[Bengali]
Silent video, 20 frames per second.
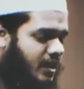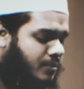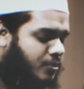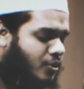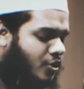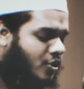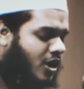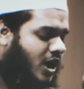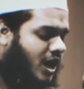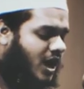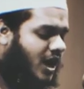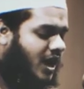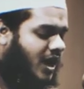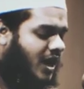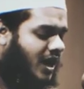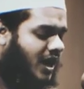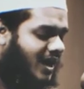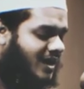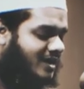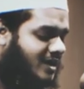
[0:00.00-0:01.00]
বোকা
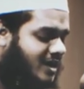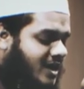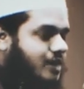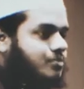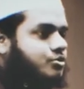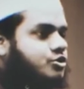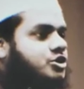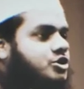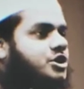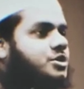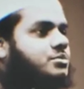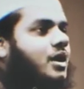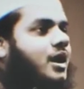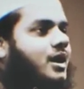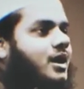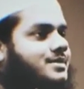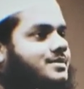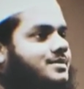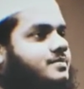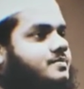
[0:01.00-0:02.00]
আর কে
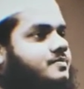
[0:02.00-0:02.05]
বুদ্ধিমান